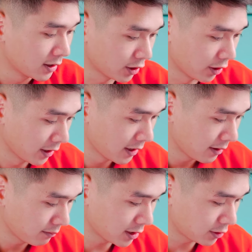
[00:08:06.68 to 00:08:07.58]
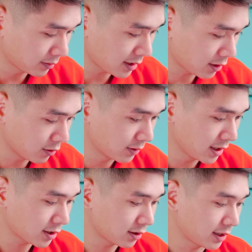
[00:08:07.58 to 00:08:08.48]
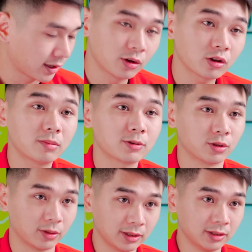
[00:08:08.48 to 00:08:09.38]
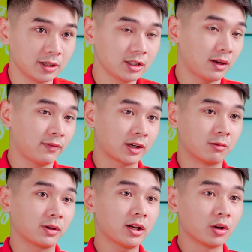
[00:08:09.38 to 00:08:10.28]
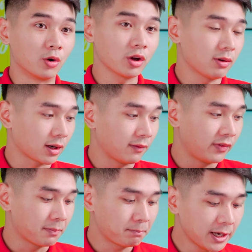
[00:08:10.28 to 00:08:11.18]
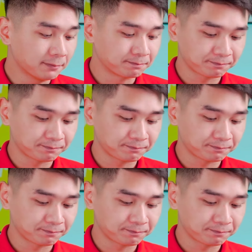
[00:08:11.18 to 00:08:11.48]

rồi bây giờ chúng ta sẽ cùng đi so sánh nốt có một số cái thứ nữa như là về cổng kết nối hoặc là về pin